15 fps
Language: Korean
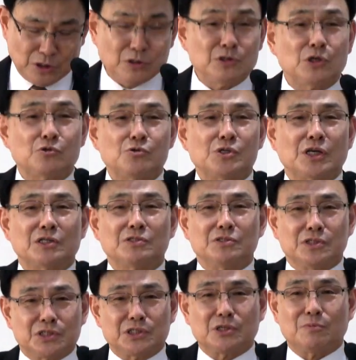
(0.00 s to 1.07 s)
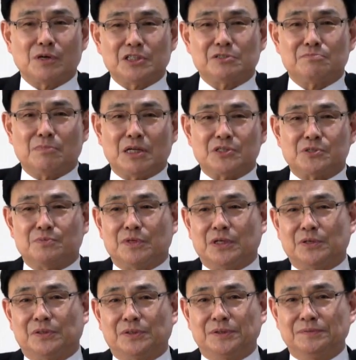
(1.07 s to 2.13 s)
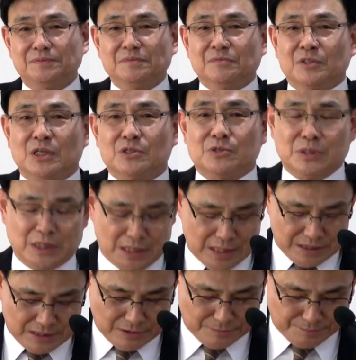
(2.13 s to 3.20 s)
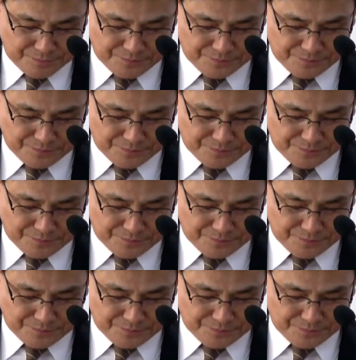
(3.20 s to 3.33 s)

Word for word: 그 예수님께서 직접 하신 말씀이에요. 예수님께서.